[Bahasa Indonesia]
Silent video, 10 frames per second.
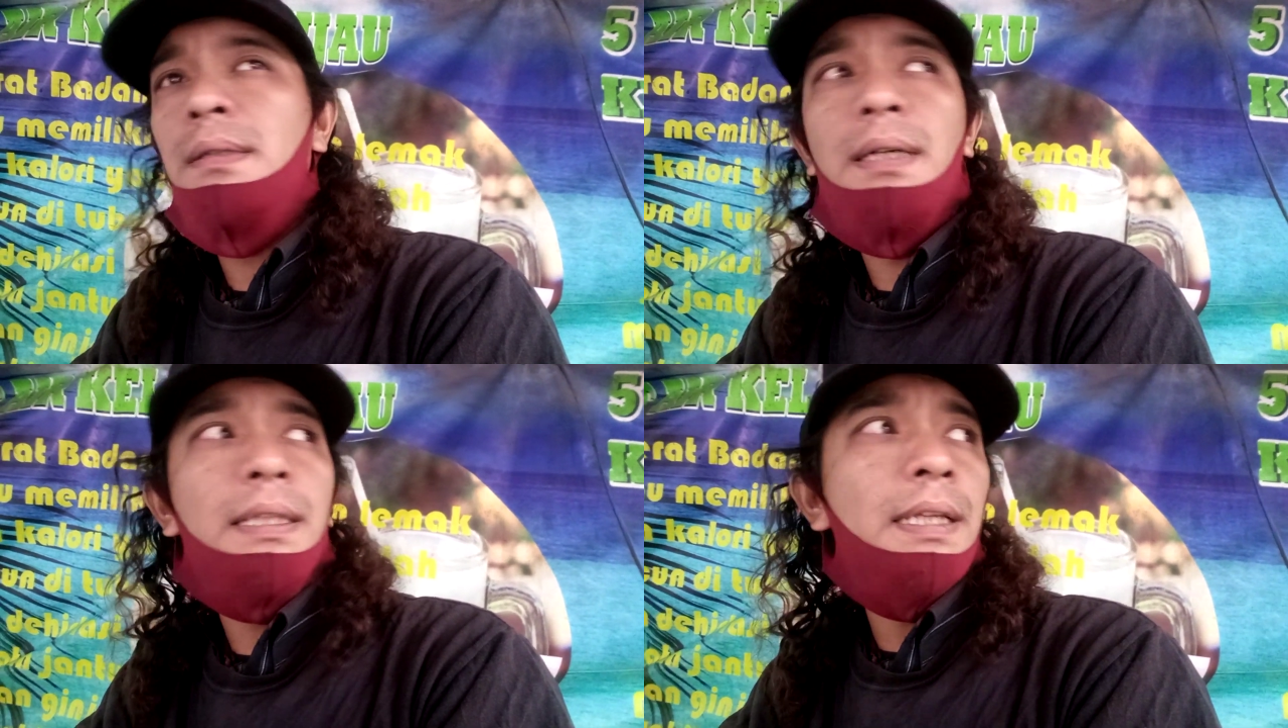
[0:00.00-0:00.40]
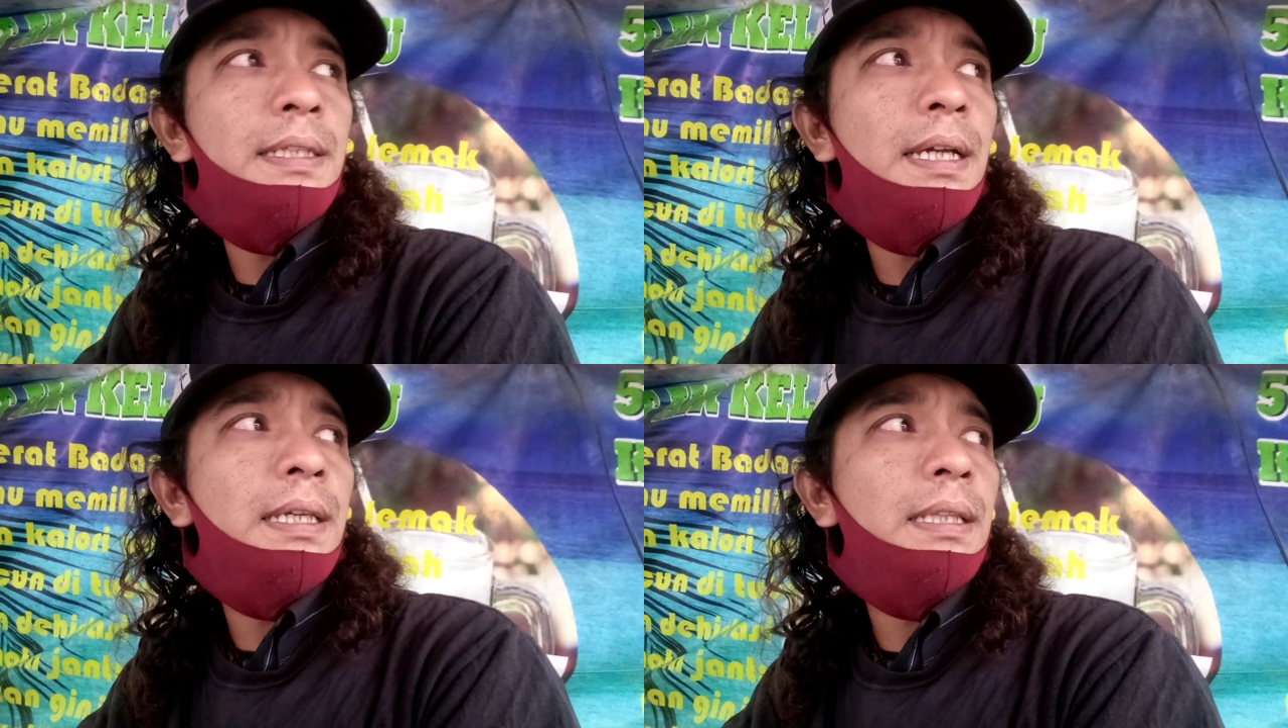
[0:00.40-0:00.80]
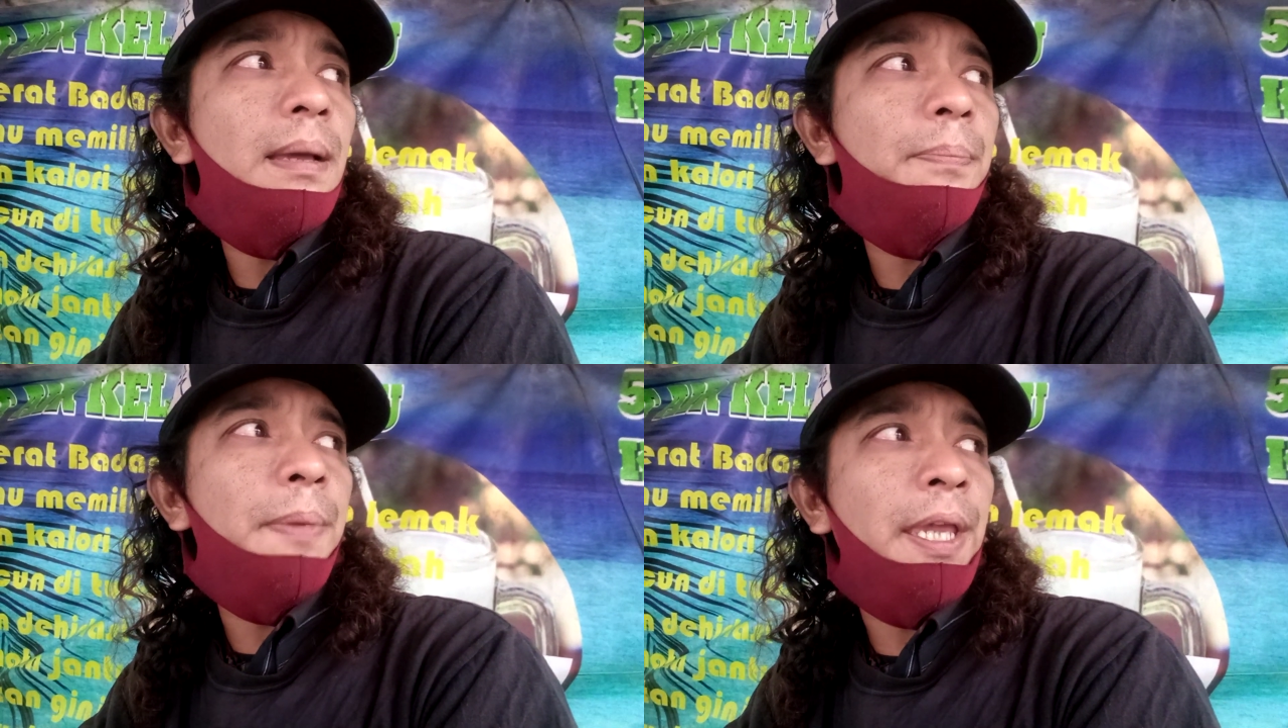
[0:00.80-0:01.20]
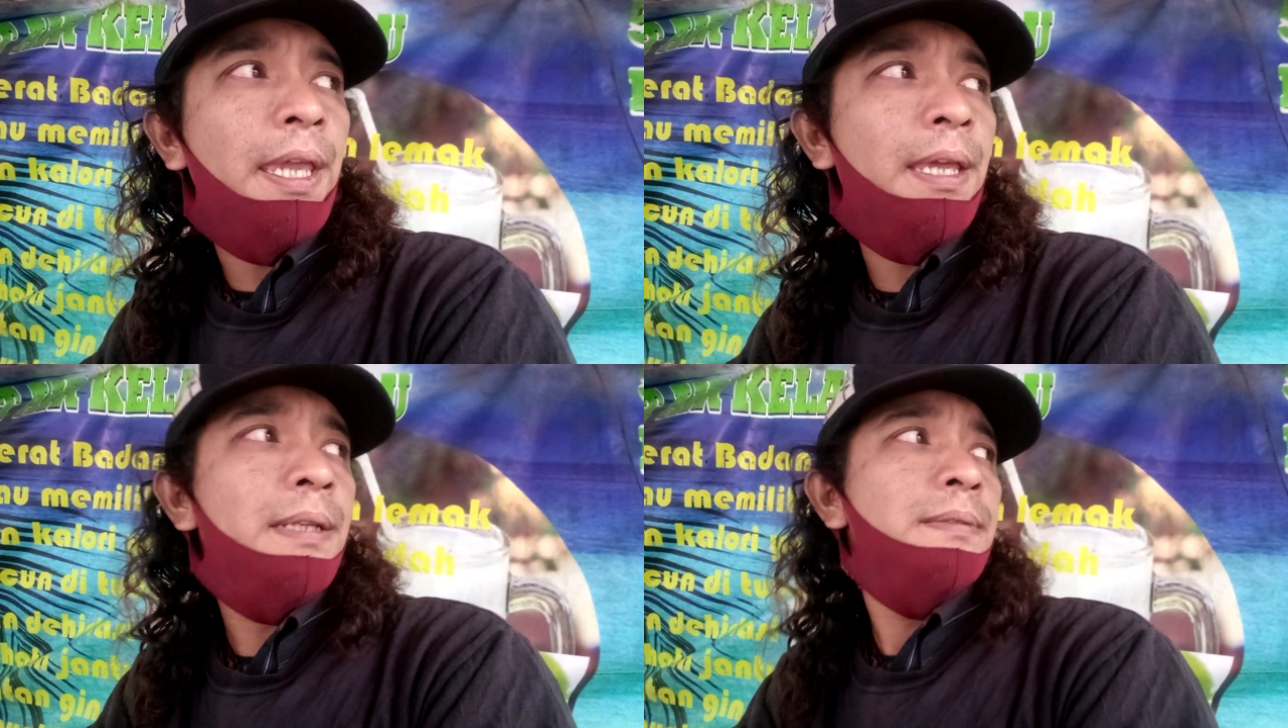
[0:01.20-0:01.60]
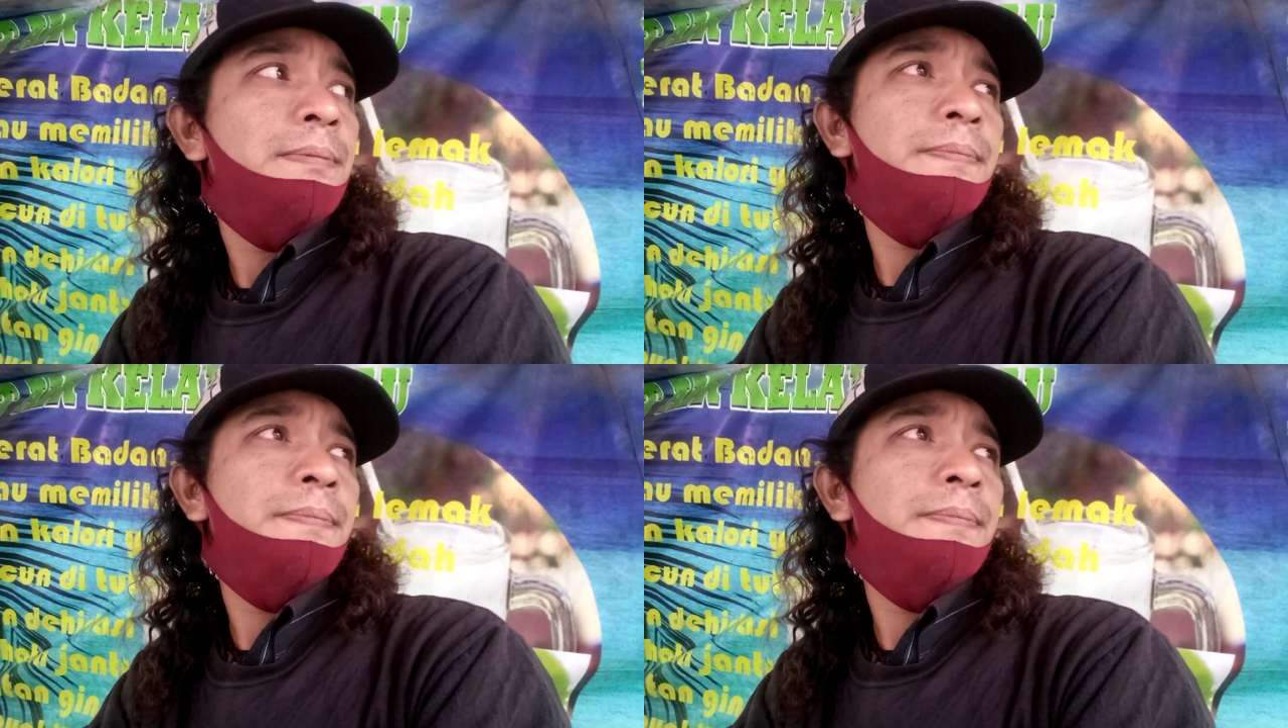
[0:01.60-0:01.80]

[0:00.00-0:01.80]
katanya kita pengen